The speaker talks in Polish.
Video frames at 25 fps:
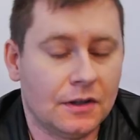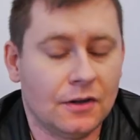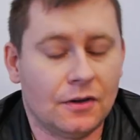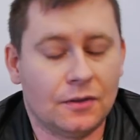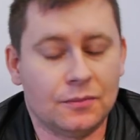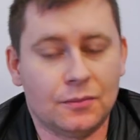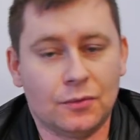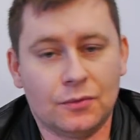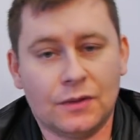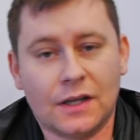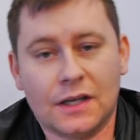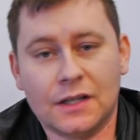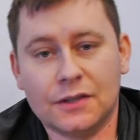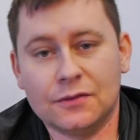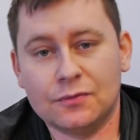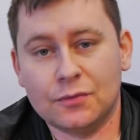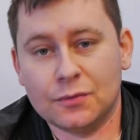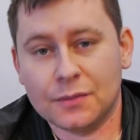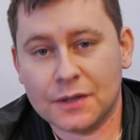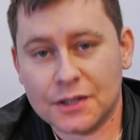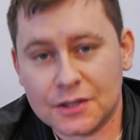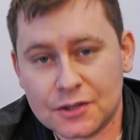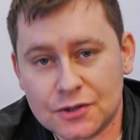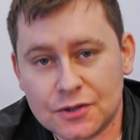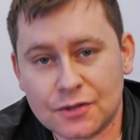on był dalej
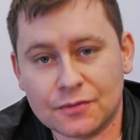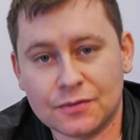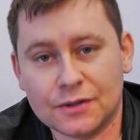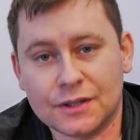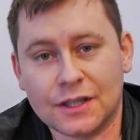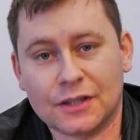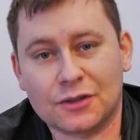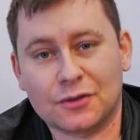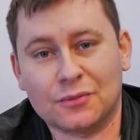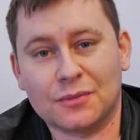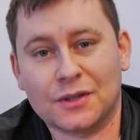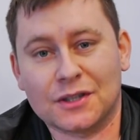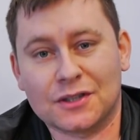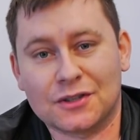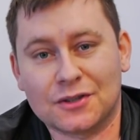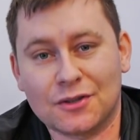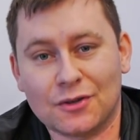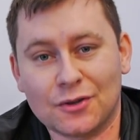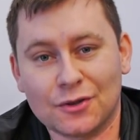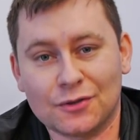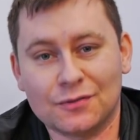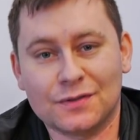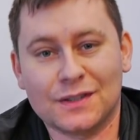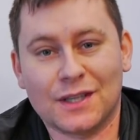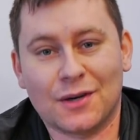dwumiejscowy, natomiast
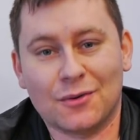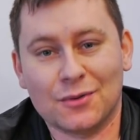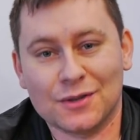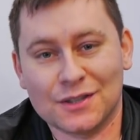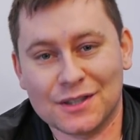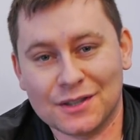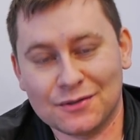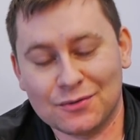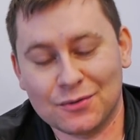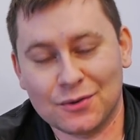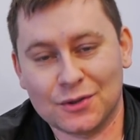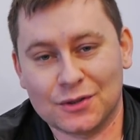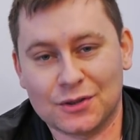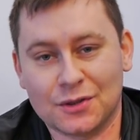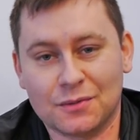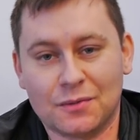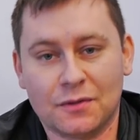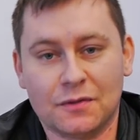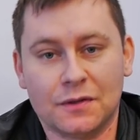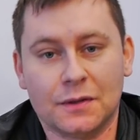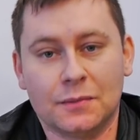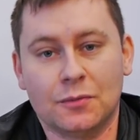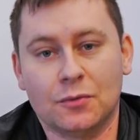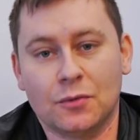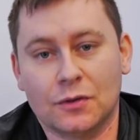lot w załodze
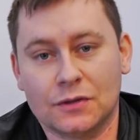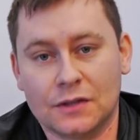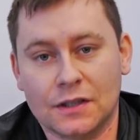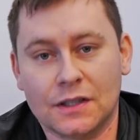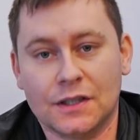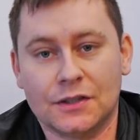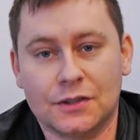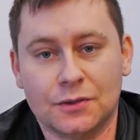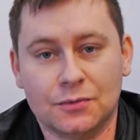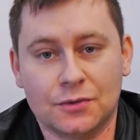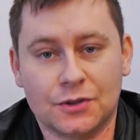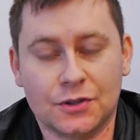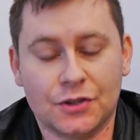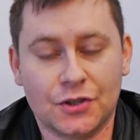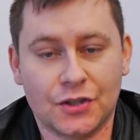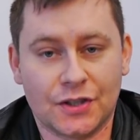dwuosobowej było tyle ciężki,